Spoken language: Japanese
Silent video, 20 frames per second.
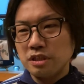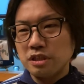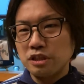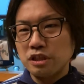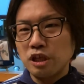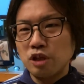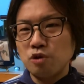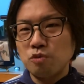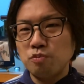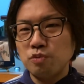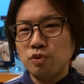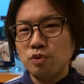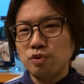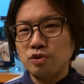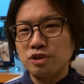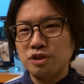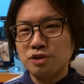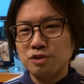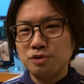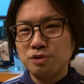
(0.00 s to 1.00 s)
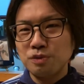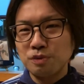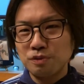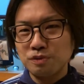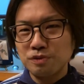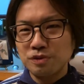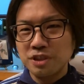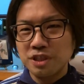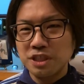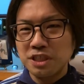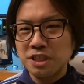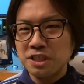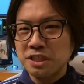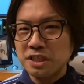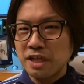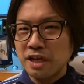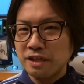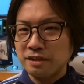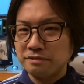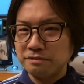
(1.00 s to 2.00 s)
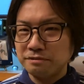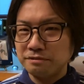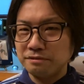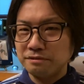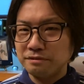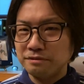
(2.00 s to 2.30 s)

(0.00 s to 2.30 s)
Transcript: ハロプロ実力診断、